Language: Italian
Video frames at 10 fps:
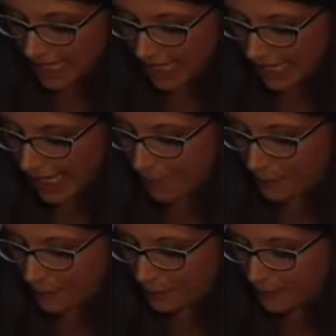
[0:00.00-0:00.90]
E, mh,
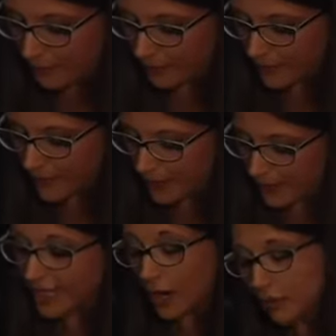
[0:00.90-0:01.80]
mm,
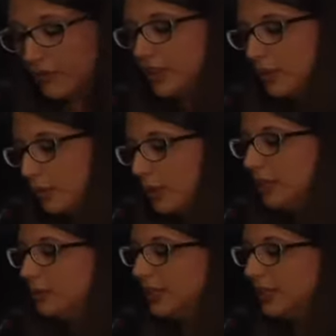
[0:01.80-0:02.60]
tali acque vennero quindi